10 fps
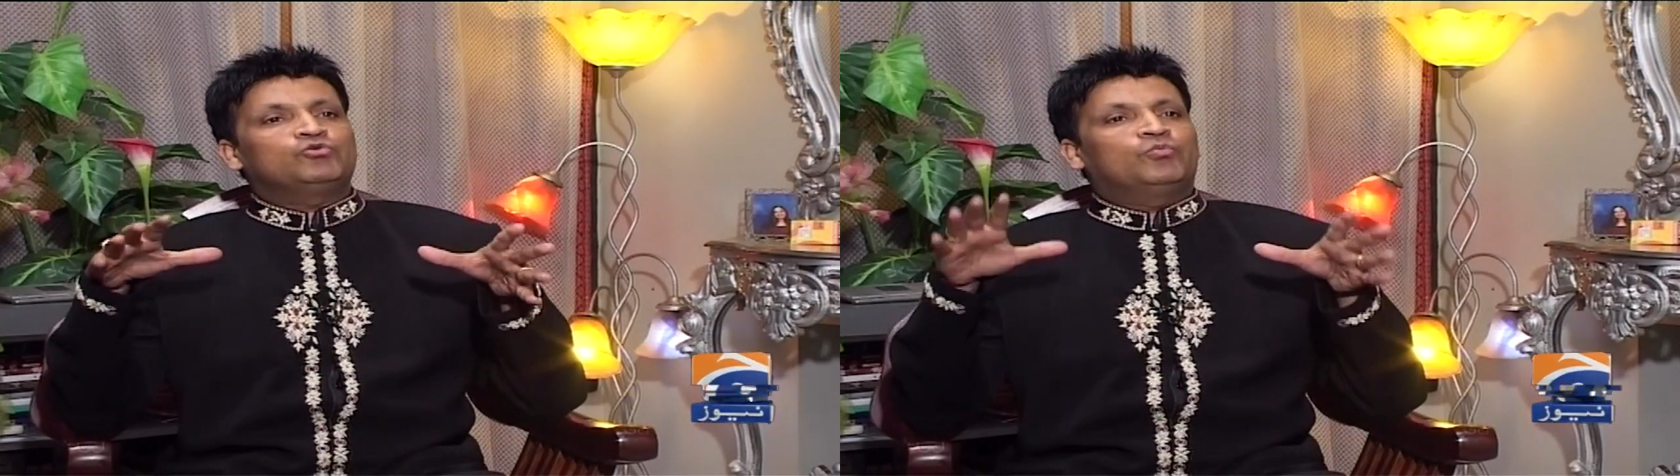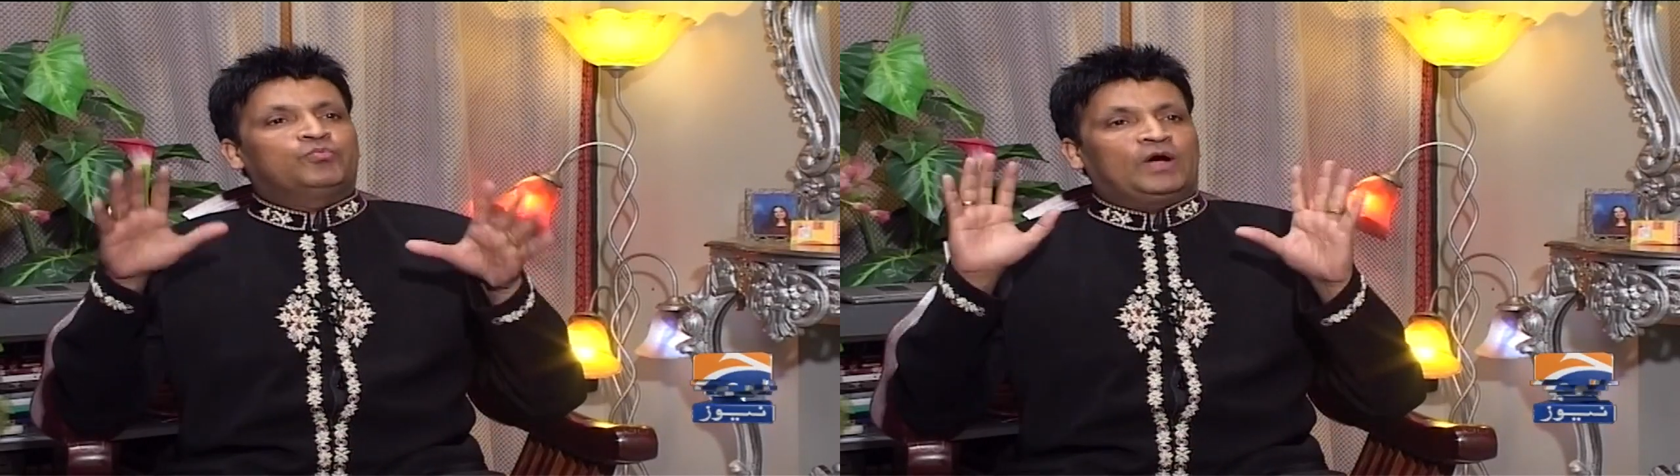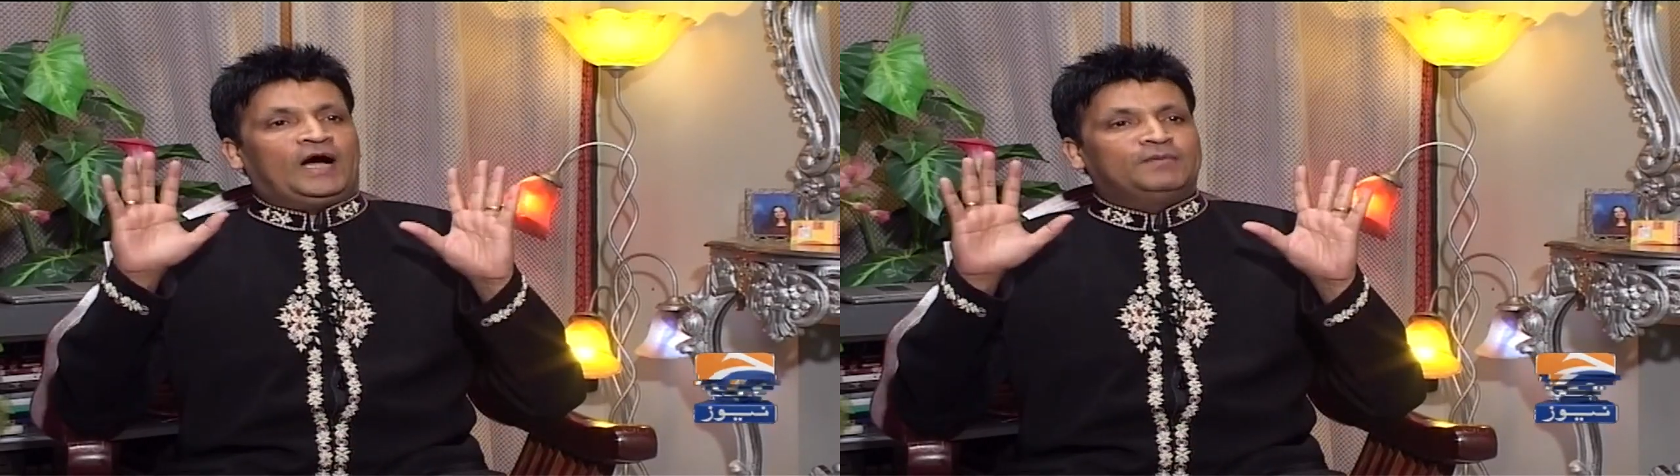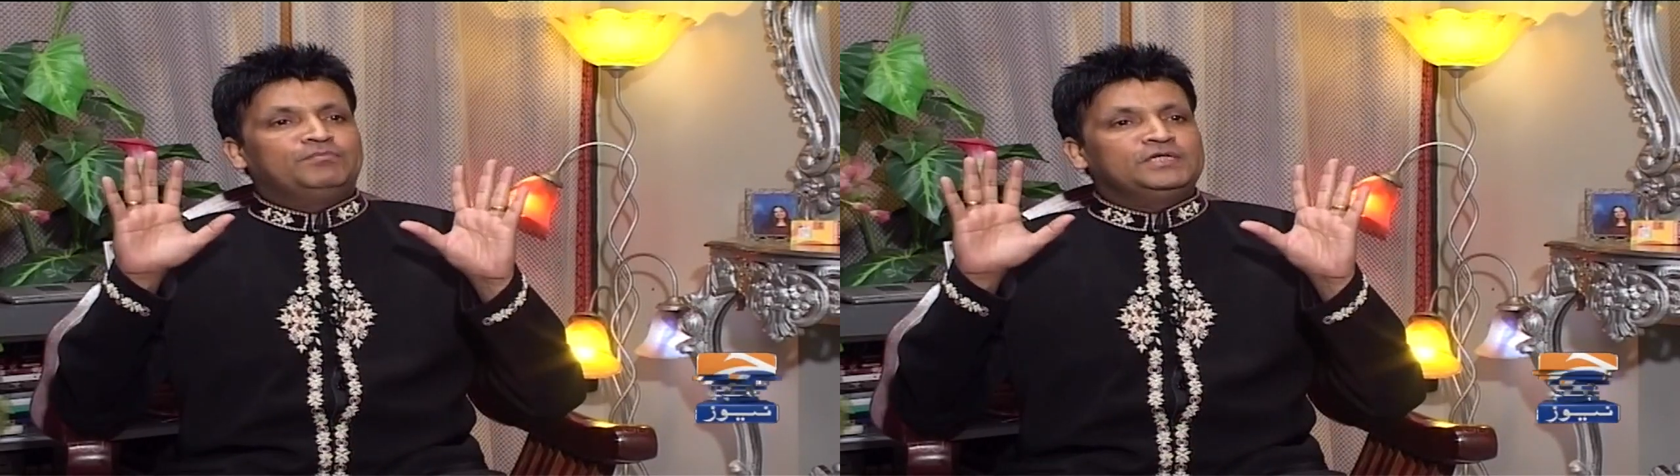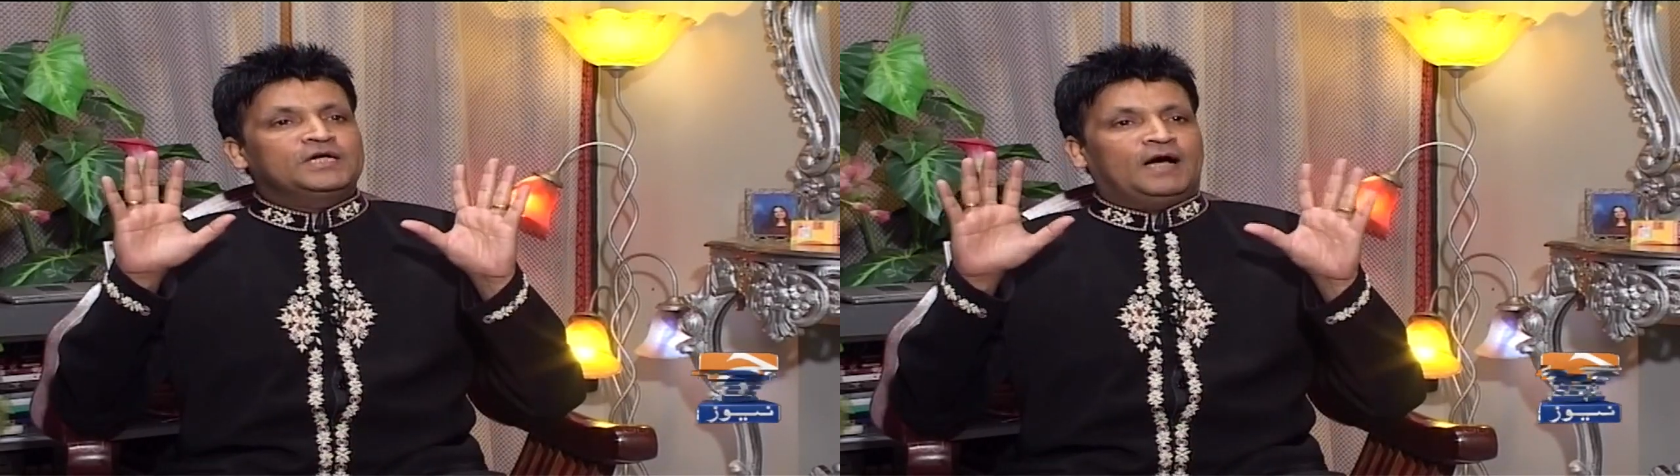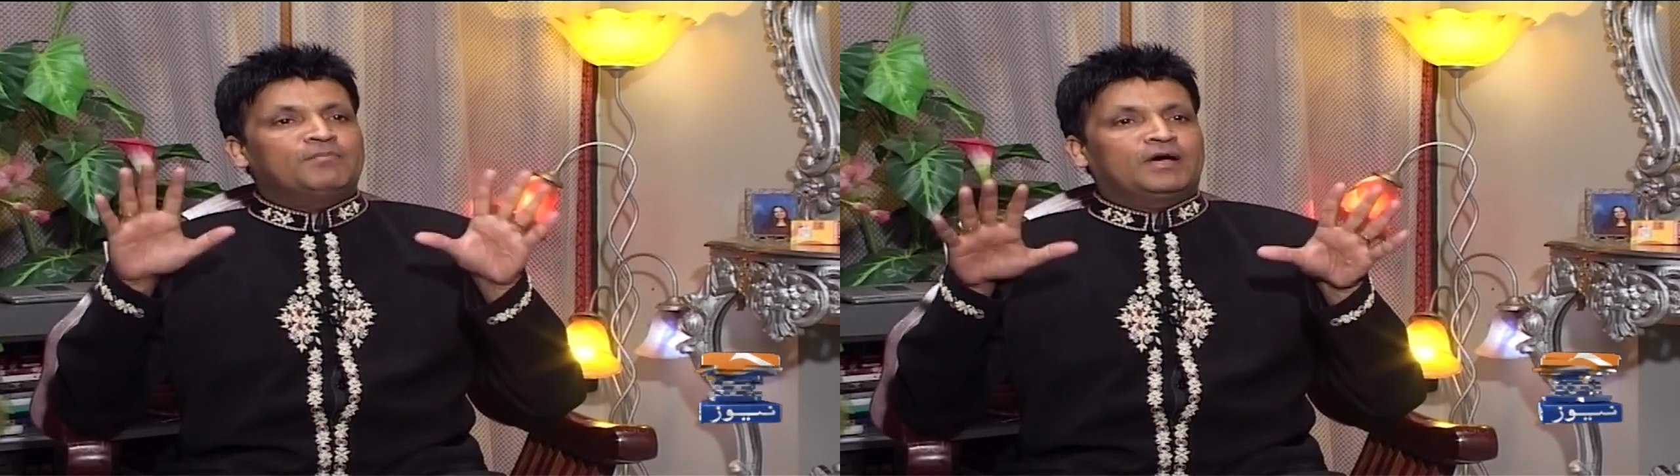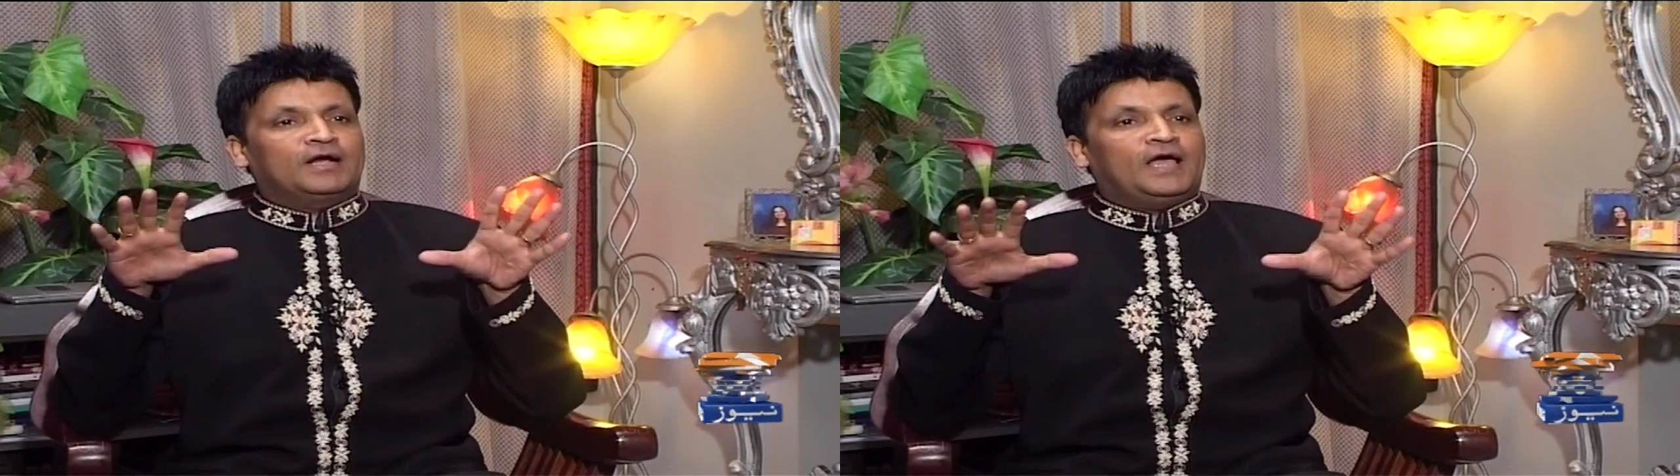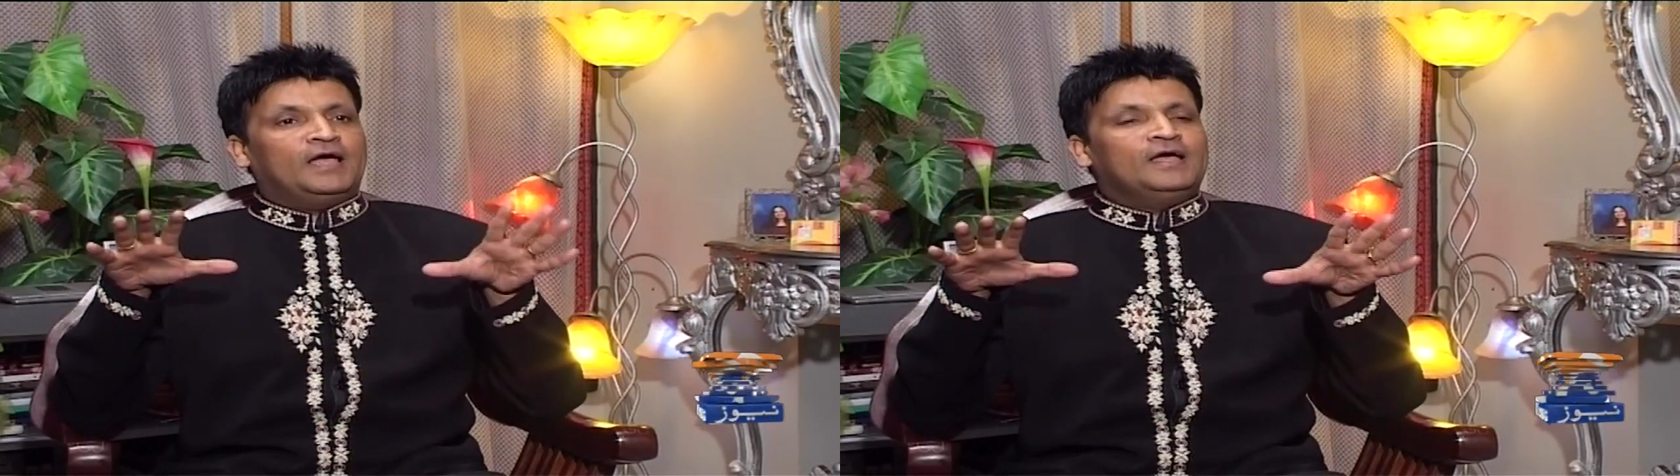जो आदमी ये काम
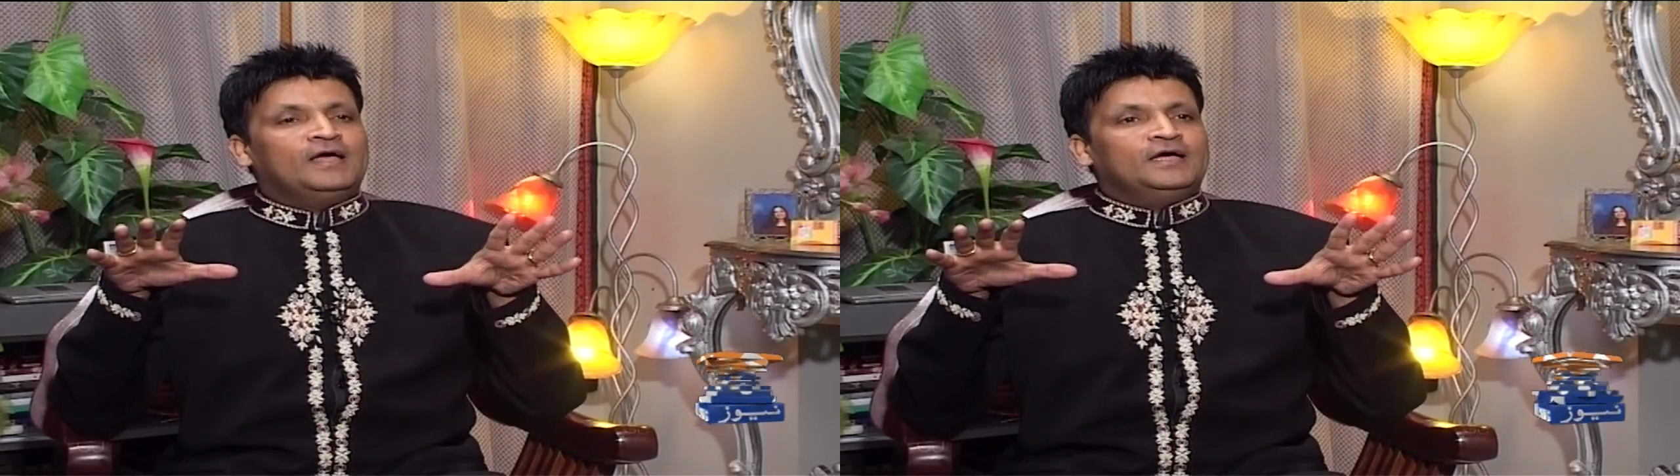कर रहा है